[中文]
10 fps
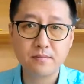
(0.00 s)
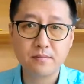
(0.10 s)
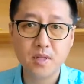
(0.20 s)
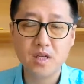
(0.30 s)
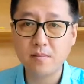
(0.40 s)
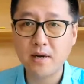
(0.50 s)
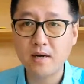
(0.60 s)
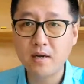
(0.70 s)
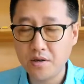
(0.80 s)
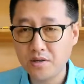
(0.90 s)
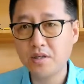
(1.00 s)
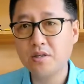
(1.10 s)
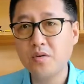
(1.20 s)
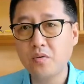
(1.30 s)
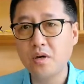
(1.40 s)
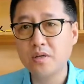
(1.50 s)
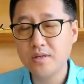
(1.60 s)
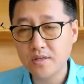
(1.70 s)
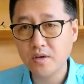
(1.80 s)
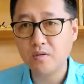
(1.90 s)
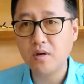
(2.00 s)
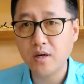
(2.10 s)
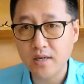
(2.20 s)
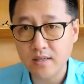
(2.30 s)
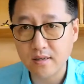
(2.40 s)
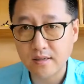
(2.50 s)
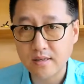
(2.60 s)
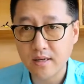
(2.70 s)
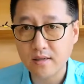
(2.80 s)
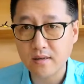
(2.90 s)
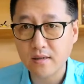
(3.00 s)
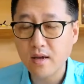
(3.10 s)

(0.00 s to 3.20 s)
是吧？相信我，相信红硕给你的个建议，